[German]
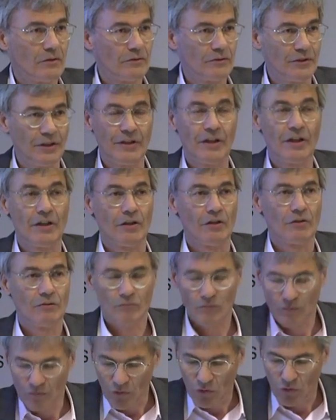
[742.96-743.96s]
jeder
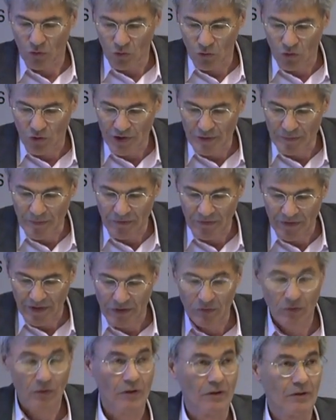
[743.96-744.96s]

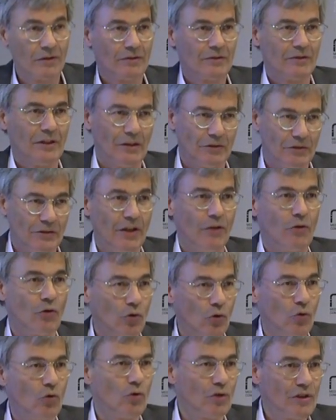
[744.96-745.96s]
Ökologiebewegung, also der
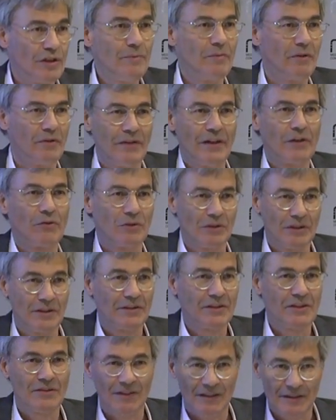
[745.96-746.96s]
Ökologiebewegungen
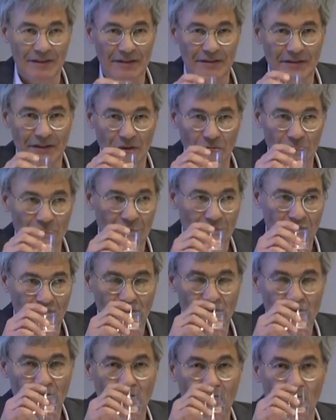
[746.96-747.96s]
des 20. Jahrhunderts
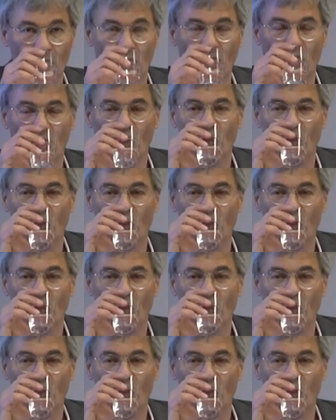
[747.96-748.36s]
verstanden.